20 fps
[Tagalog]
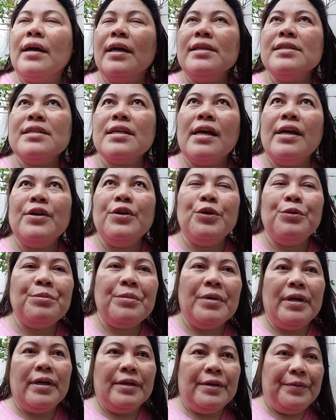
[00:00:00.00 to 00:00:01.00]
It's
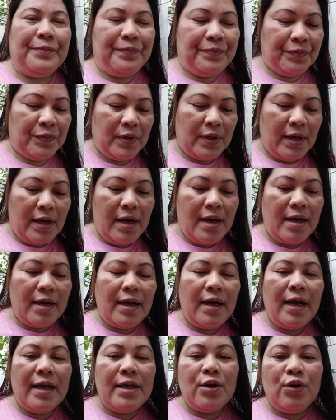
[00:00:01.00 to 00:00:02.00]
ngayon may
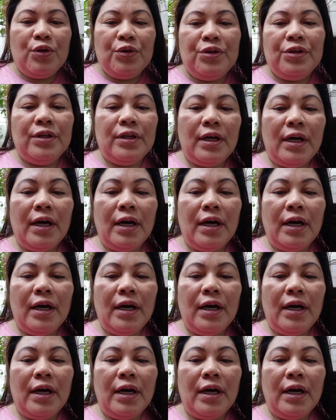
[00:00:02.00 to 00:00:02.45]
ngayon